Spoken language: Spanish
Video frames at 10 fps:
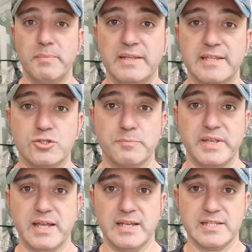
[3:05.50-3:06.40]
de plantas
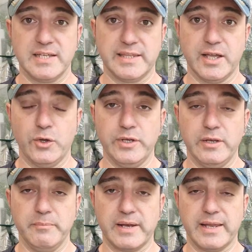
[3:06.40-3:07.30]
tropicales que tengo en
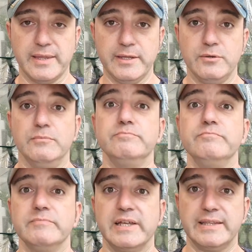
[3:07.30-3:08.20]
el invernadero?
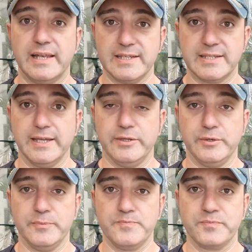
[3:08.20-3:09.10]
¿Qué tal les ha
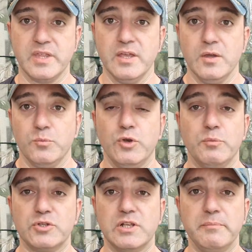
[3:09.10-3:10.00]
ido?
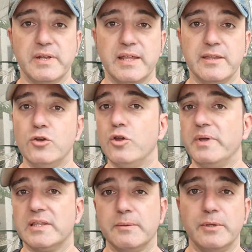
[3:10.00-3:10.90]
Bueno, pues el invernadero no
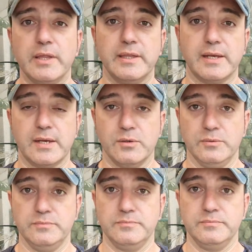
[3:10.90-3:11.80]
me ha atrevido a cerrarlo,
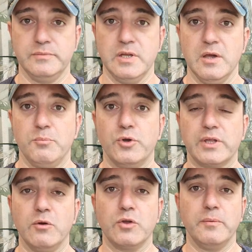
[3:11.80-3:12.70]

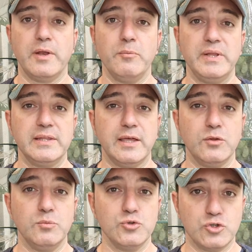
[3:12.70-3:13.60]
porque aunque hubiera
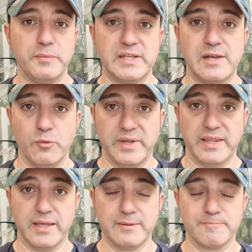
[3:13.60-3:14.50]
aumentado mucho más la
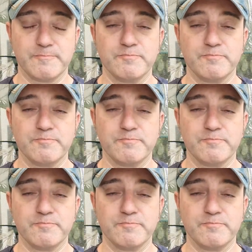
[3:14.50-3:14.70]
humedad,